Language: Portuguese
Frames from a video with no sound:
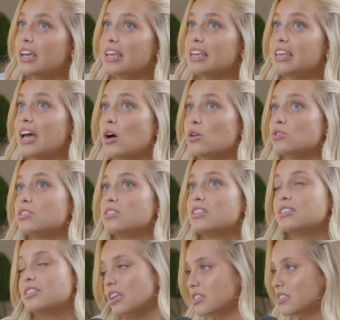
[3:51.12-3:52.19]
e aos
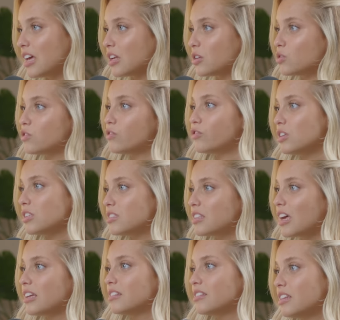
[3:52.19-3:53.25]
16 anos fui
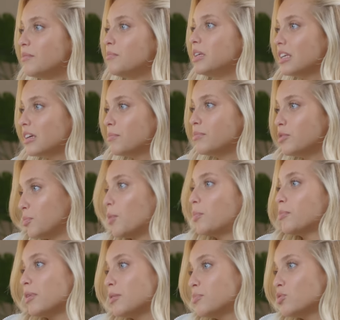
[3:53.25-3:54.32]
aceite na minha, no meu
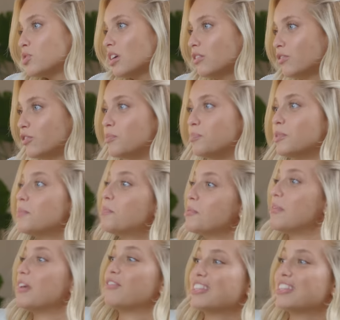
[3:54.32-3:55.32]
primeiro projeto. Fui pela primeira